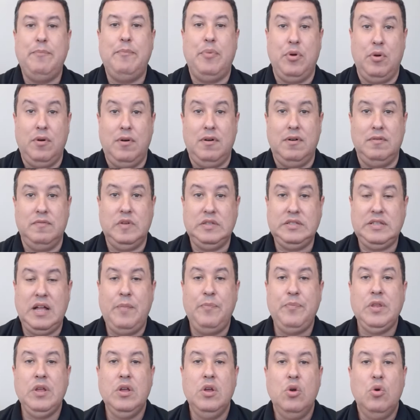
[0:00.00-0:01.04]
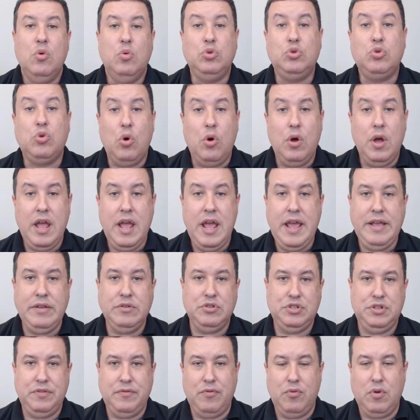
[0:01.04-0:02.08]
prova, tá? Os
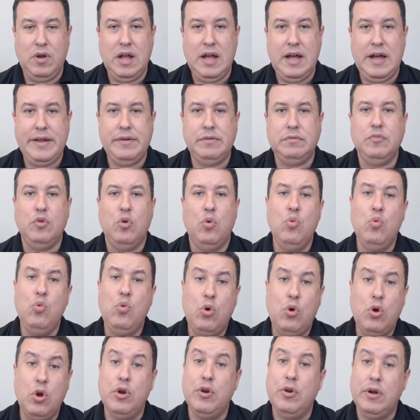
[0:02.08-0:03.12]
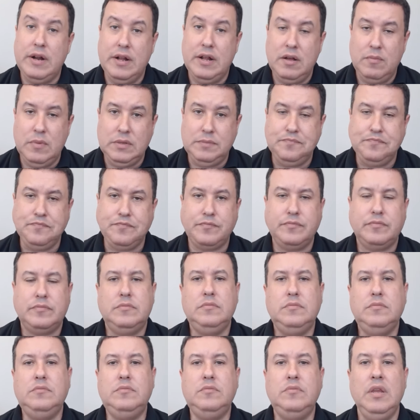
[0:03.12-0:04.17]
Correios divulgaram um cronograma
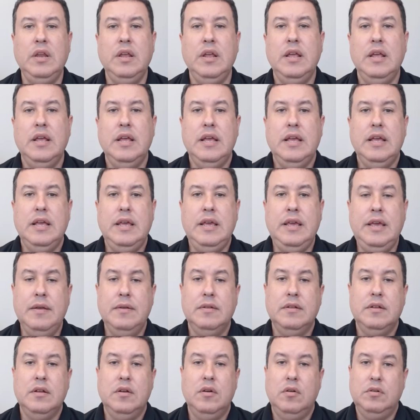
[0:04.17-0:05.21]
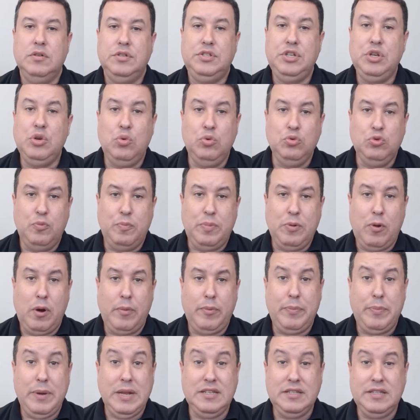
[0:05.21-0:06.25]
e Segundo o
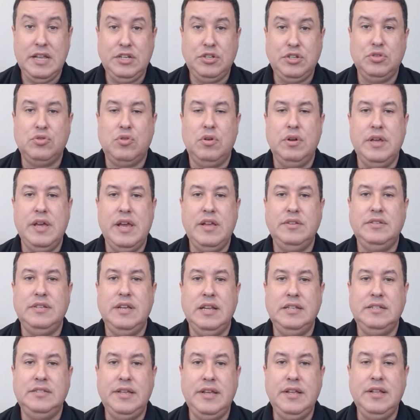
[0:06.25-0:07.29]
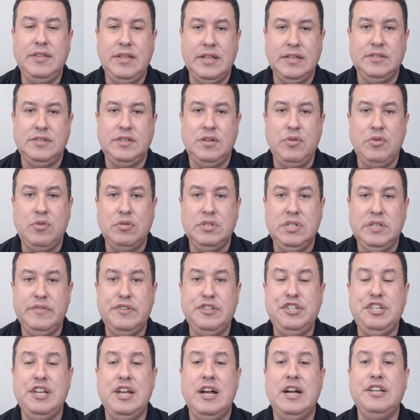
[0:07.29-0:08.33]
próprio presidente dos Correios, eles têm intenção, inclusive,
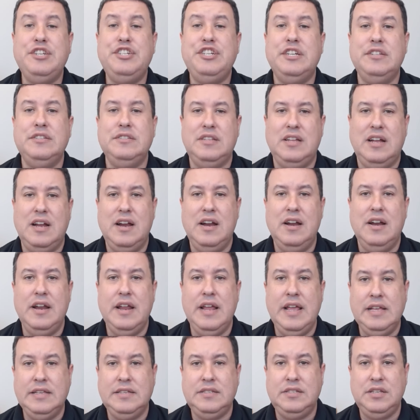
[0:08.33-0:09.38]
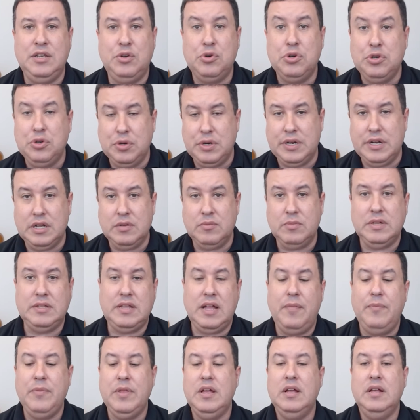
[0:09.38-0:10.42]
de adiantar esse cronograma,
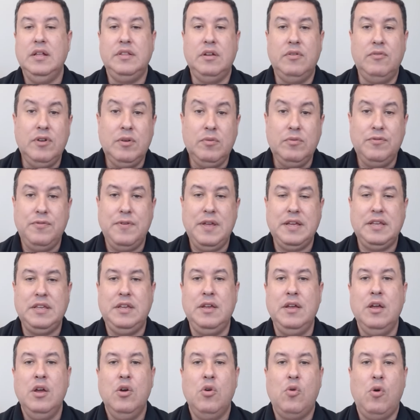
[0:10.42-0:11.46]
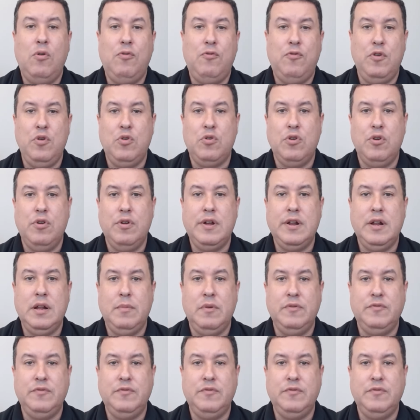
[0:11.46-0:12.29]
tá? Então vamos ver aqui qual foi o cronograma